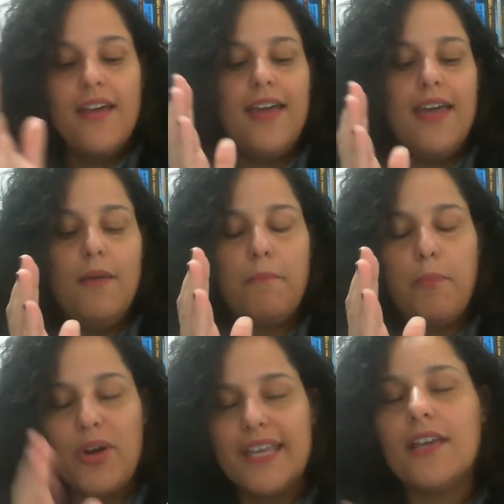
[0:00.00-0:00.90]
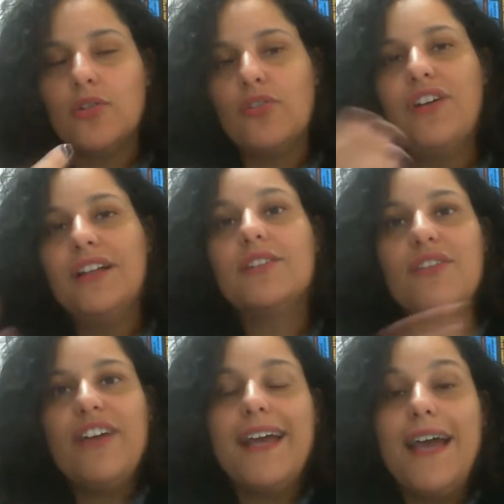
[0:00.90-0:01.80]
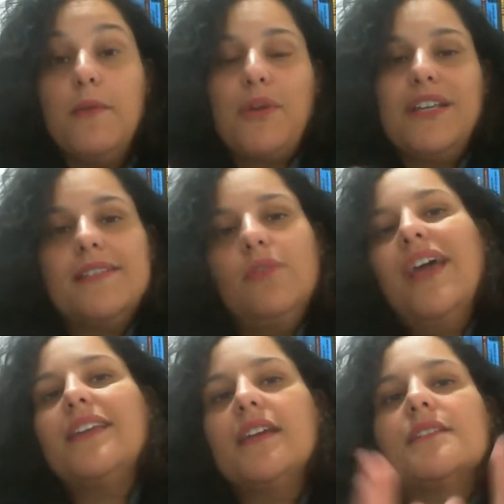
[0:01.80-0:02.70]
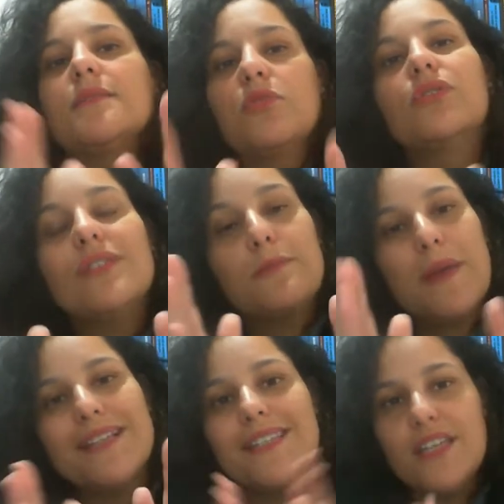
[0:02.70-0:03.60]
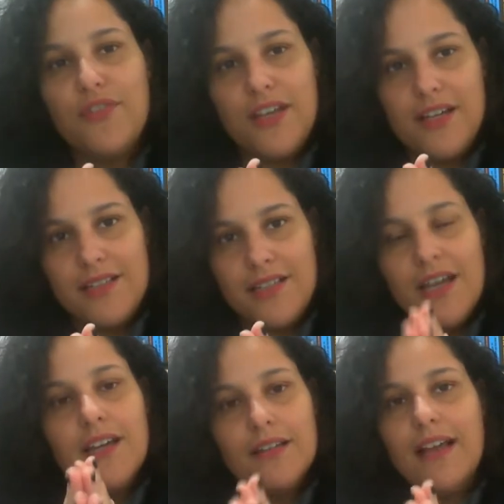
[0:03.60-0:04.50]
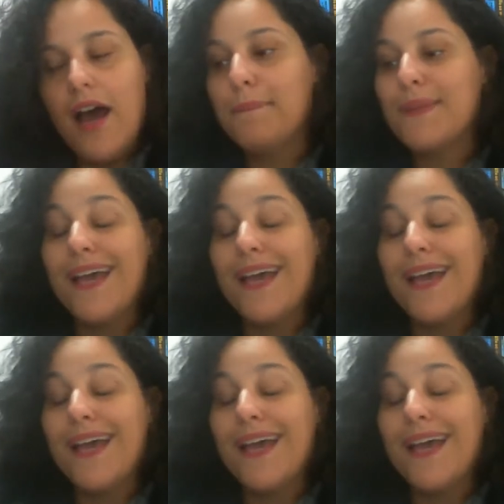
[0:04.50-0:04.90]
É, por eu estou falando que vai cair? Porque são regrinhas muito específicas, tá?